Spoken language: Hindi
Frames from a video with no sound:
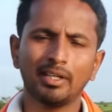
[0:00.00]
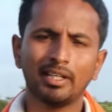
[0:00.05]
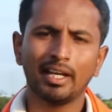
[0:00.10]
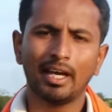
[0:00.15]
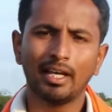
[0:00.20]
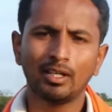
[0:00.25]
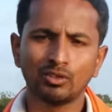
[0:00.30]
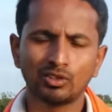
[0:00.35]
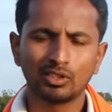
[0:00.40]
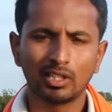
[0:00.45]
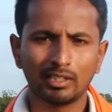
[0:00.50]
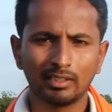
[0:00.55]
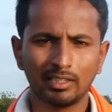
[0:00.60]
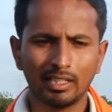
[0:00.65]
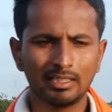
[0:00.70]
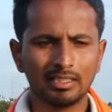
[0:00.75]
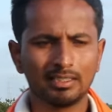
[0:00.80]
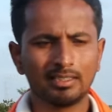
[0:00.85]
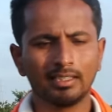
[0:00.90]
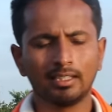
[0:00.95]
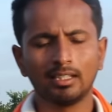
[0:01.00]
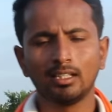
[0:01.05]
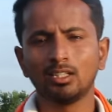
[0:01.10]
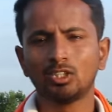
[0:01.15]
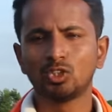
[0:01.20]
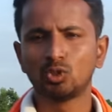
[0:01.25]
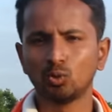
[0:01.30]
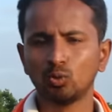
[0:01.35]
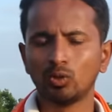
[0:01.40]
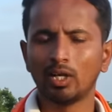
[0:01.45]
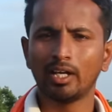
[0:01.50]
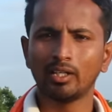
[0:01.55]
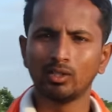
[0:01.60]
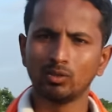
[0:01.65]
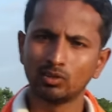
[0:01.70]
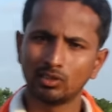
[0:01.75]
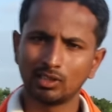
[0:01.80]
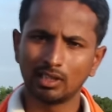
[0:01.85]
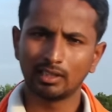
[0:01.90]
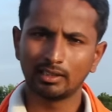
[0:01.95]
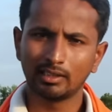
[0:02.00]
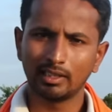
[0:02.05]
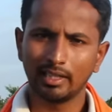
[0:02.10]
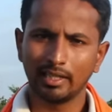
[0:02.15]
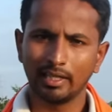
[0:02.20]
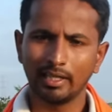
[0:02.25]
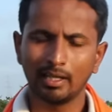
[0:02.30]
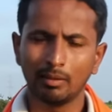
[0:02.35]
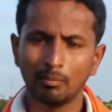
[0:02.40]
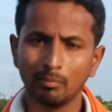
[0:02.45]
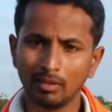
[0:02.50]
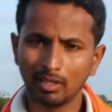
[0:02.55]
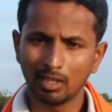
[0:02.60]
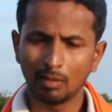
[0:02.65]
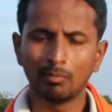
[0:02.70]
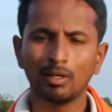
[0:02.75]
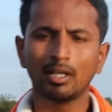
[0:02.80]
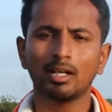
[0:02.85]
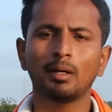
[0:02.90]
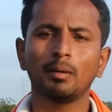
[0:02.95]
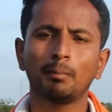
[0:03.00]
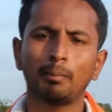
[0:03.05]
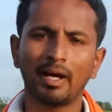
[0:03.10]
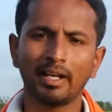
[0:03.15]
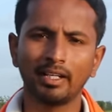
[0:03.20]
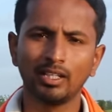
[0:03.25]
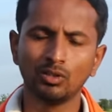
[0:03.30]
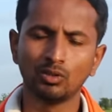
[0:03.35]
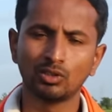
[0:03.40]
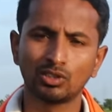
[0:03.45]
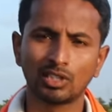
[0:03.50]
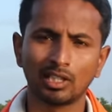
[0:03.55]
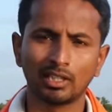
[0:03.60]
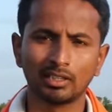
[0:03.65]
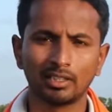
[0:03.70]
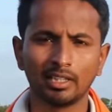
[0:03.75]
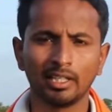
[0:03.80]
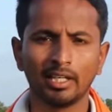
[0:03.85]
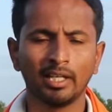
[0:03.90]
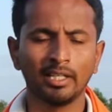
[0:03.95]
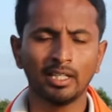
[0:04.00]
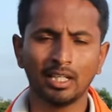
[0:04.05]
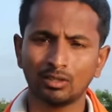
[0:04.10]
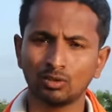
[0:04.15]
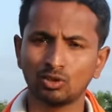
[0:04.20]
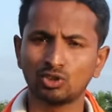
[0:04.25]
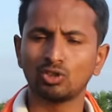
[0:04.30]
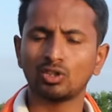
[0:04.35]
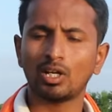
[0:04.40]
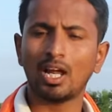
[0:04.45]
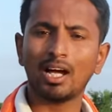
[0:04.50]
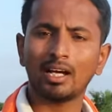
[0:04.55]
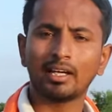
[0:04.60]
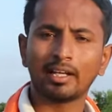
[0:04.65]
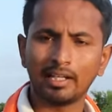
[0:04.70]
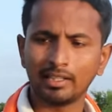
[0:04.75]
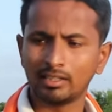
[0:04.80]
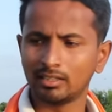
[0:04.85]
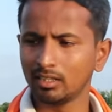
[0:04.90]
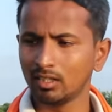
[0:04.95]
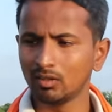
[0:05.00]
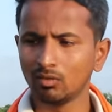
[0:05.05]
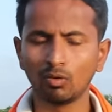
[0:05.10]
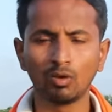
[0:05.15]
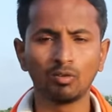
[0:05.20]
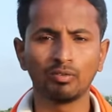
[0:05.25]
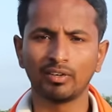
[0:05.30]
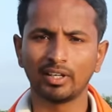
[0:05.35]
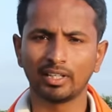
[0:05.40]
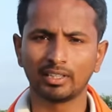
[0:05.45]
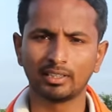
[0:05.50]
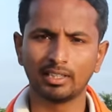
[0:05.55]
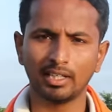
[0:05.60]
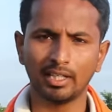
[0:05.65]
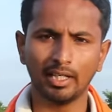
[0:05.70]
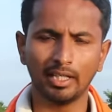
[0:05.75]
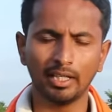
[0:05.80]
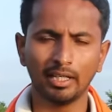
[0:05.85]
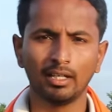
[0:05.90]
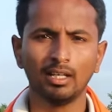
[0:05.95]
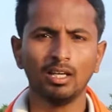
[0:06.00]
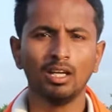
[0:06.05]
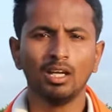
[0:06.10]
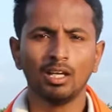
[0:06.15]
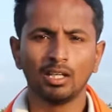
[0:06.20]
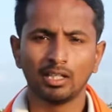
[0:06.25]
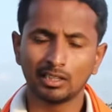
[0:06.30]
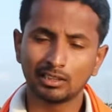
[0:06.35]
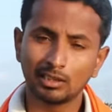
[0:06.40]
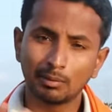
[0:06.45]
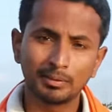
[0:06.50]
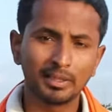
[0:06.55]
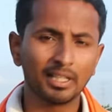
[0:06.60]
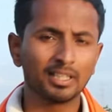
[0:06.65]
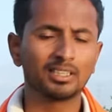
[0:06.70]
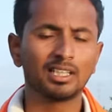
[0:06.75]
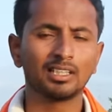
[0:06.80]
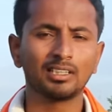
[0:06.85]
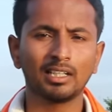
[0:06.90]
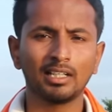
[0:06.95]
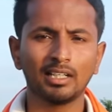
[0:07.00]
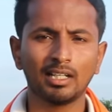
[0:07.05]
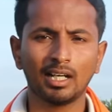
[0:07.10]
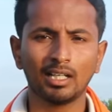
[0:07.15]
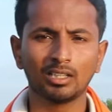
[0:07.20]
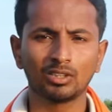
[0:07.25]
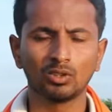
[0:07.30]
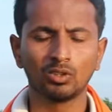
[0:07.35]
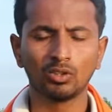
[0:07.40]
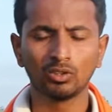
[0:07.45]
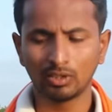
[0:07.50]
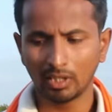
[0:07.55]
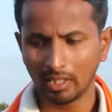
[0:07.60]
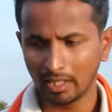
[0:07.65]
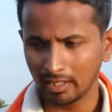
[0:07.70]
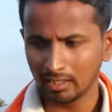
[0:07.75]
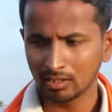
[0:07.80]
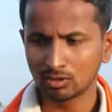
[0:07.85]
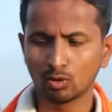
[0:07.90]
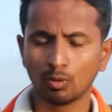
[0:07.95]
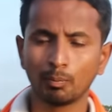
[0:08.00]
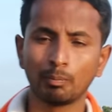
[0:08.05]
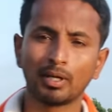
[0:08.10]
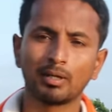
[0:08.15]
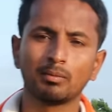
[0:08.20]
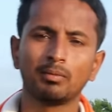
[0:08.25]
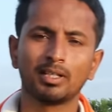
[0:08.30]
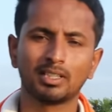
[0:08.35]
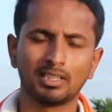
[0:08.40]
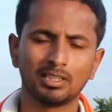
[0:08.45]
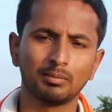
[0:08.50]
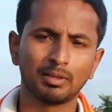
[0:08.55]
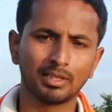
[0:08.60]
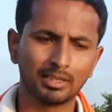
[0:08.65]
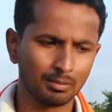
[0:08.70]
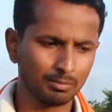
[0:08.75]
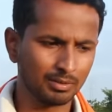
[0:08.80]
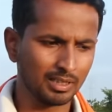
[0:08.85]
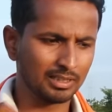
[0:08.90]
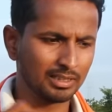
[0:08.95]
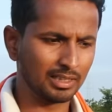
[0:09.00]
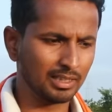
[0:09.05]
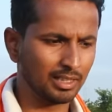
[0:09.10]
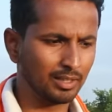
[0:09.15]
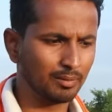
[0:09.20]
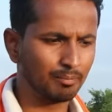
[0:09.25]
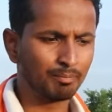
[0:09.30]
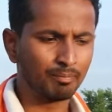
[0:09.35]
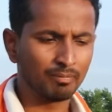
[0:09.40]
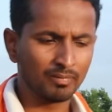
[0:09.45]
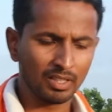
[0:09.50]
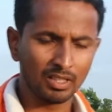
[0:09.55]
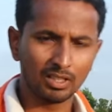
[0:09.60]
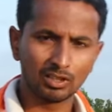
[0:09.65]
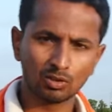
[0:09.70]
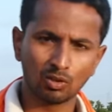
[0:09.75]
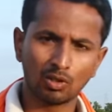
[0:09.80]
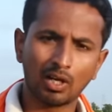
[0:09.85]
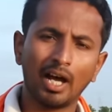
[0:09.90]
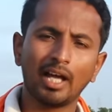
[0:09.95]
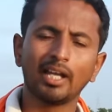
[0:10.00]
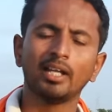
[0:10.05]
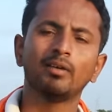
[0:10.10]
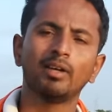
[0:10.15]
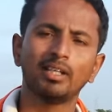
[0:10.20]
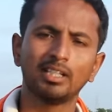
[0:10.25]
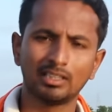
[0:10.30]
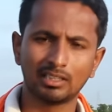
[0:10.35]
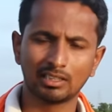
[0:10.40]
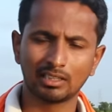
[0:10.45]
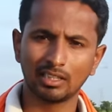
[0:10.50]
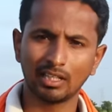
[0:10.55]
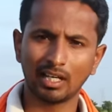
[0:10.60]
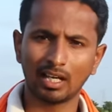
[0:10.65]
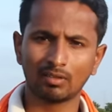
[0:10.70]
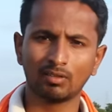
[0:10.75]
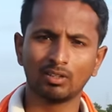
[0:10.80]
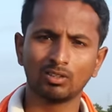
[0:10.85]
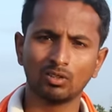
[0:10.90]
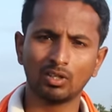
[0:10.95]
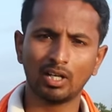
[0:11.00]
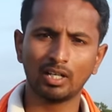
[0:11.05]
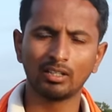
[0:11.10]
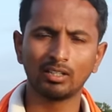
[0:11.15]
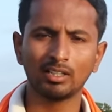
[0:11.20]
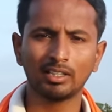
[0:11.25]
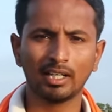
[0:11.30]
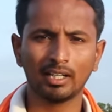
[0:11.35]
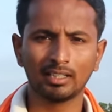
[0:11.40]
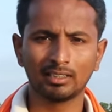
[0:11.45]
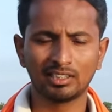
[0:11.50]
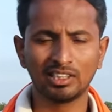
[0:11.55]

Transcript: में क्या यूज़ करते हैं जैसे कि चूना यूज़ करते हैं नमक का पानी यूज़ करते हैं या तो जो राख रहती है वो फेंकते हैं या सबसे अच्छा तरीका जो होता है इसको परभक्षी मतलब जैसे कि इसको खाने वाली चीज़ें लार्वा को खाने वाली क्या